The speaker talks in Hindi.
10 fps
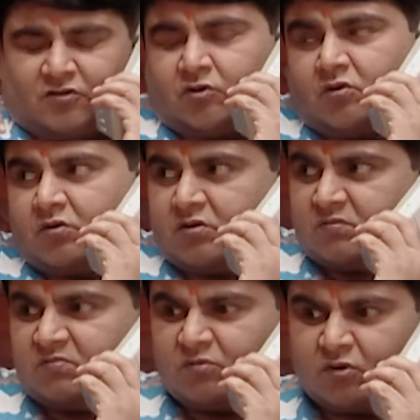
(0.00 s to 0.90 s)
तो
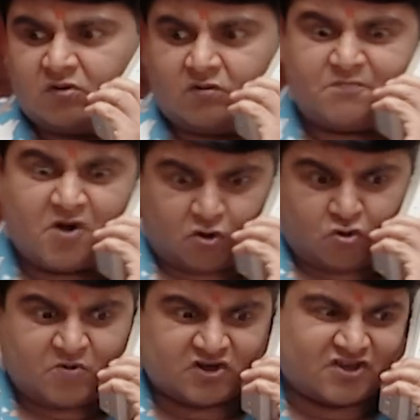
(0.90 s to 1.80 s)
वो
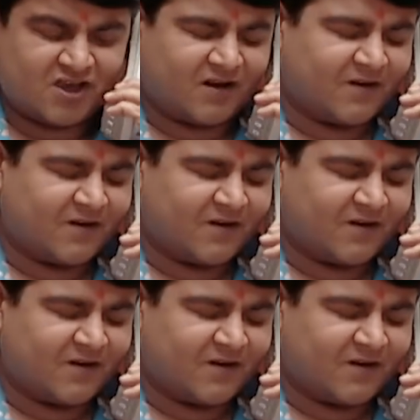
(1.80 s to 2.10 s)
मंगू मासी है